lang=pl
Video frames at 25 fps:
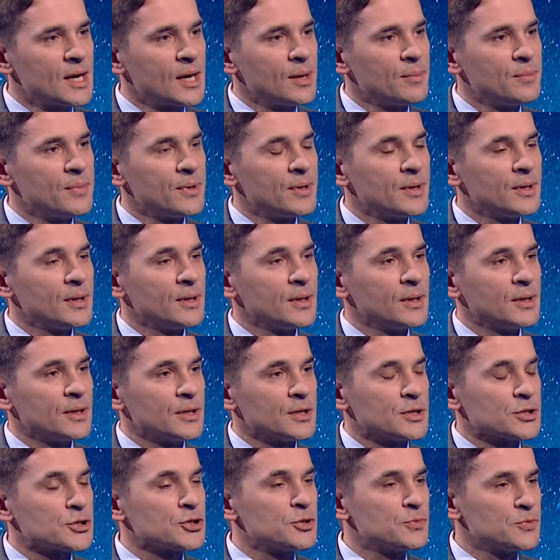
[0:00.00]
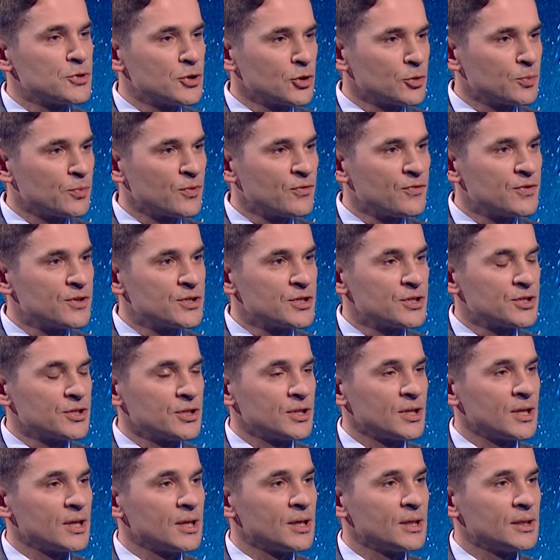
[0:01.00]
aby szybciej odpowiedzieć
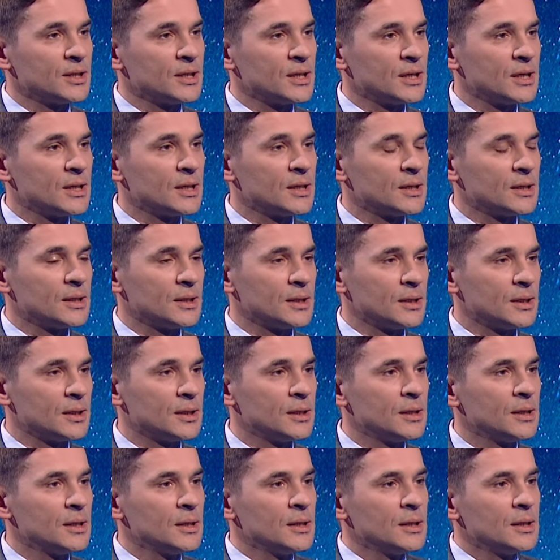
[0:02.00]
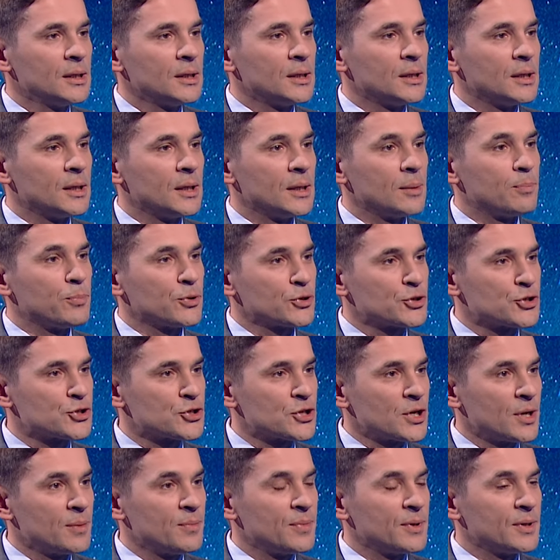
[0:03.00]
na, na
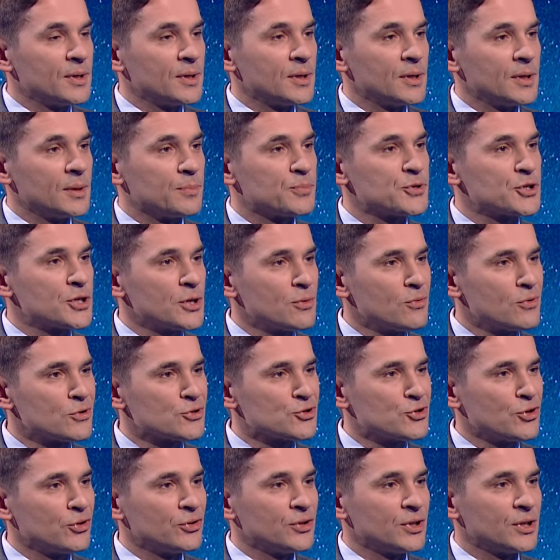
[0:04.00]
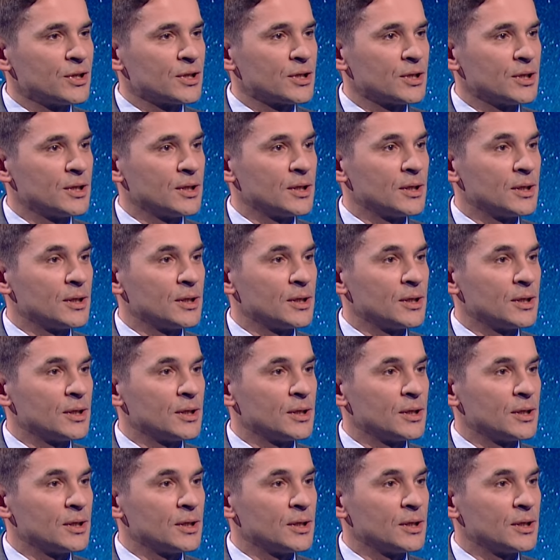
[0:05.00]
potrzeby przełożonych